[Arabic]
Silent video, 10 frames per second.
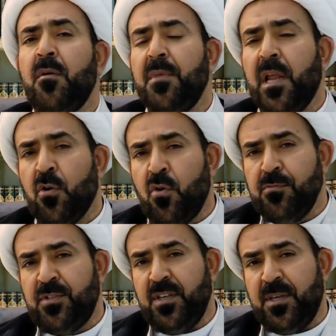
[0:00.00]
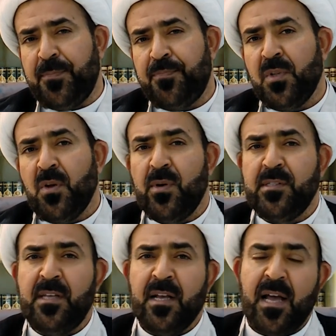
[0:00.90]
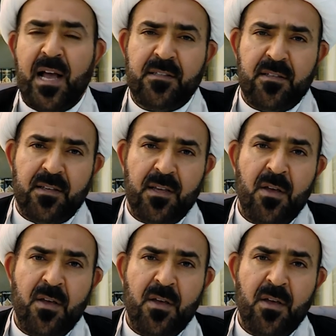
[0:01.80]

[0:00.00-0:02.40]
من الخمس والزكاة